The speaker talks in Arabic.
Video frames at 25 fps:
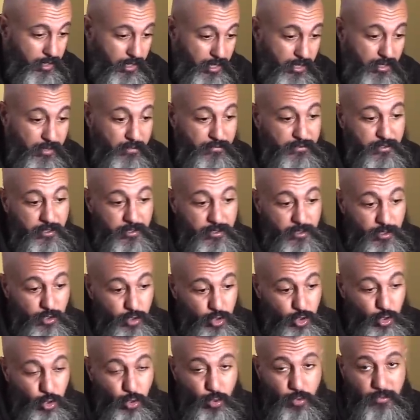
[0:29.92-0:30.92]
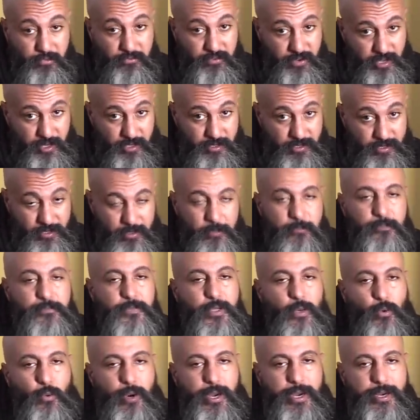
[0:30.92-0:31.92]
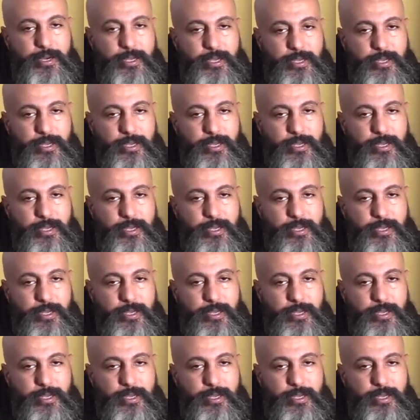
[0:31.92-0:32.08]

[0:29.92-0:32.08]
and if it, the shoe fits, wear